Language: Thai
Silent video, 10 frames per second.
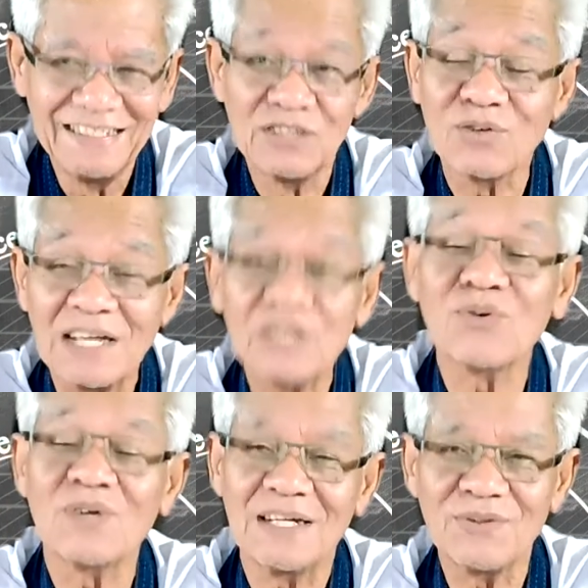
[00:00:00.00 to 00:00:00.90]
ยุคนั้น
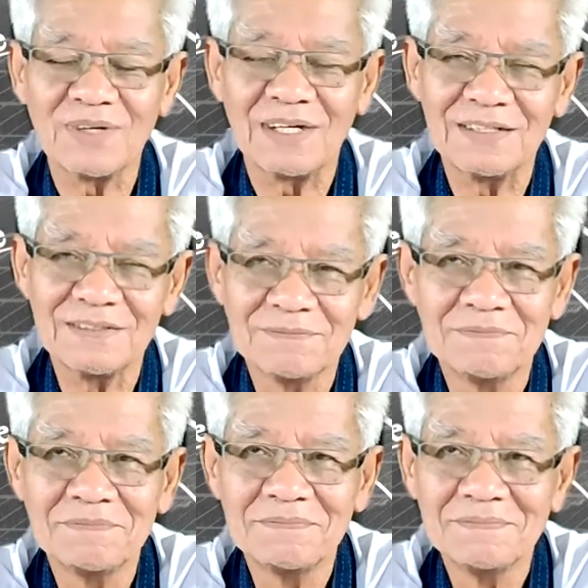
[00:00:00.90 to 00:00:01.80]
ยุคนั้นยุคนั้น
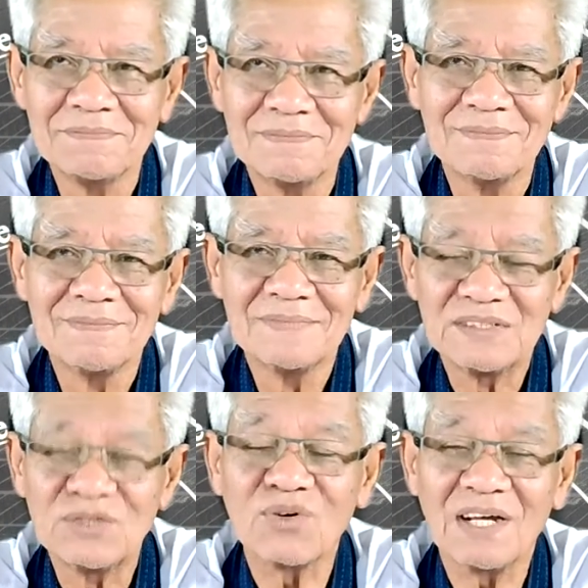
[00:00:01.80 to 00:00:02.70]

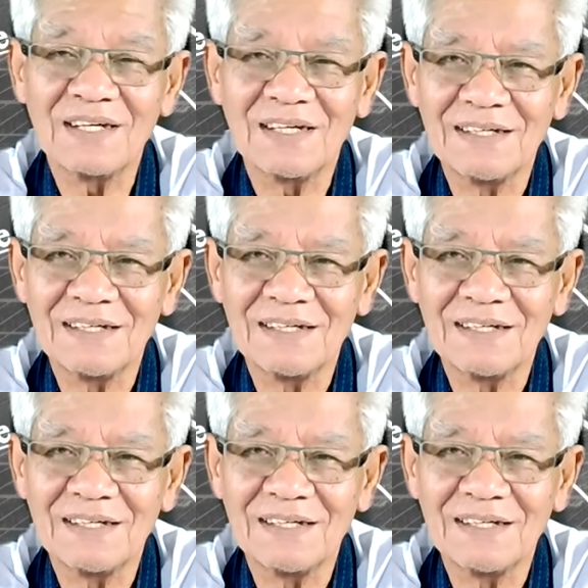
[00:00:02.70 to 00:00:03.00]
ยุคนั้น